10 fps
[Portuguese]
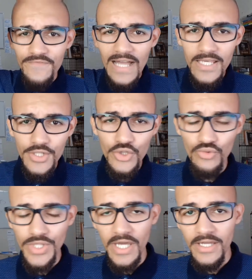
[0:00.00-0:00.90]
Fala
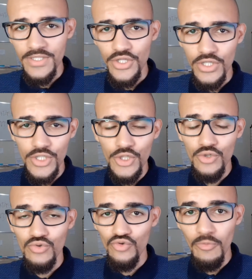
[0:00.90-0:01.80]

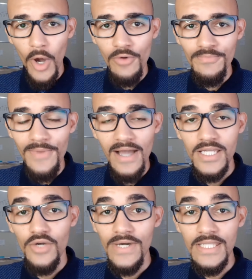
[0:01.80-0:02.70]
estudantes, tudo bom?
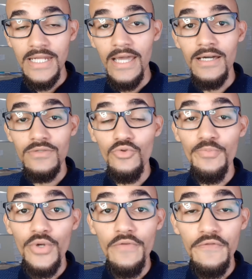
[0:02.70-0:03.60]
Aqui é o Adriano,
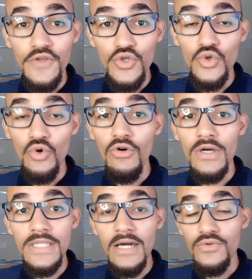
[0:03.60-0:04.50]
professor
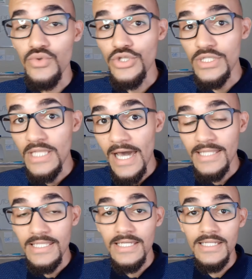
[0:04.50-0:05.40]
da
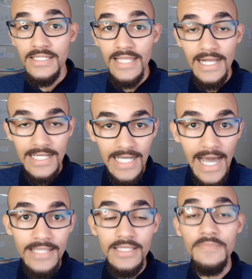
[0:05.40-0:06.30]
Autodidatas
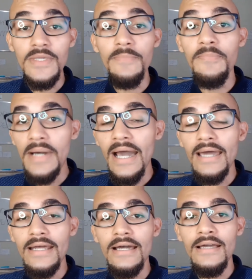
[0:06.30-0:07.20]
Academy
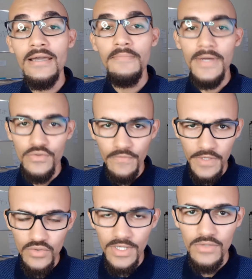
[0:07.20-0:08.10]
para mais um
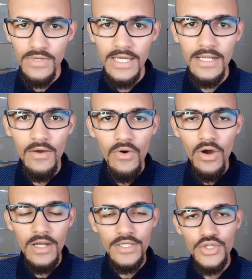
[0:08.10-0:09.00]
vídeo aqui no canal.
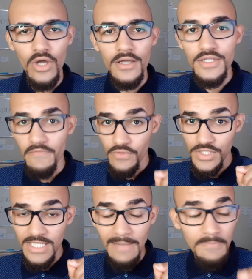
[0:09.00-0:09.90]
Olha só, se
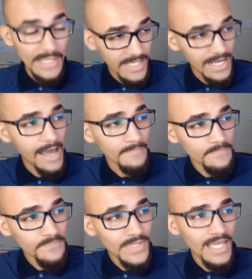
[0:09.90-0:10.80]
você aplicar
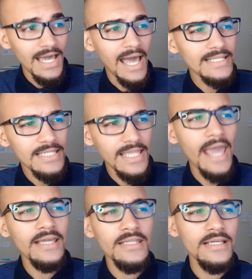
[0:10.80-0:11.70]
as
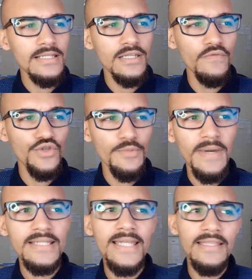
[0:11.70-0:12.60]
técnicas que eu vou te
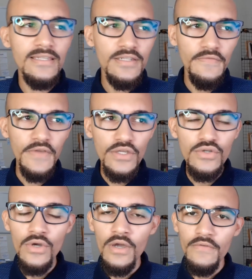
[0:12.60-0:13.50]
passar nesse vídeo,
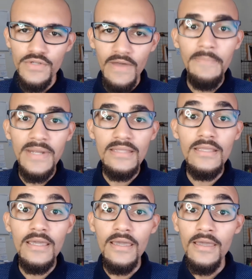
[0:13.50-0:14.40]
você vai
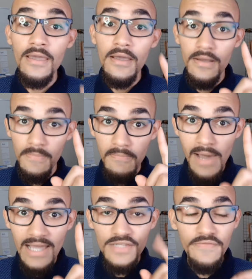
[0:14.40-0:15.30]
aprender
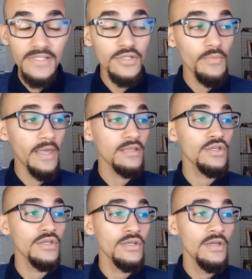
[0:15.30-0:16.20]
mais
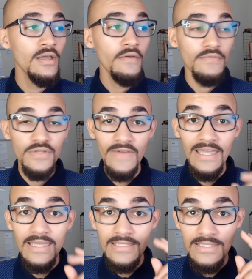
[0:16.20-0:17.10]
facilmente, você vai
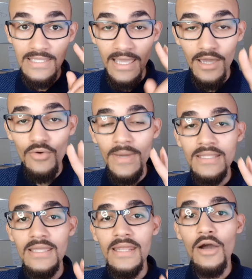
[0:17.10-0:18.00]
reter o
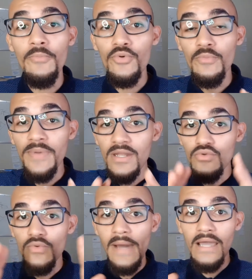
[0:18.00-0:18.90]
material por um
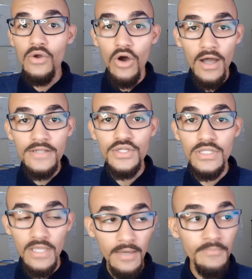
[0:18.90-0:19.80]
período maior de
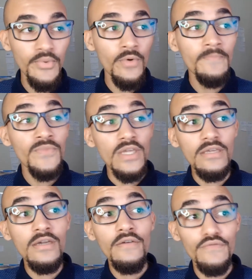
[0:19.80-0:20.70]
tempo
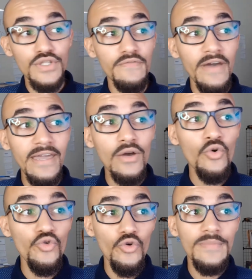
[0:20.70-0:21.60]
e você vai
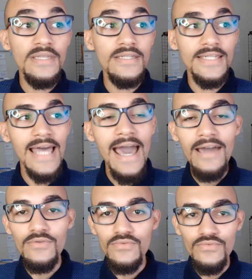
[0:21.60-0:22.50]

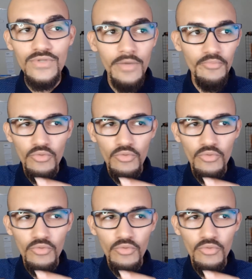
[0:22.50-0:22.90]
economizar um tempo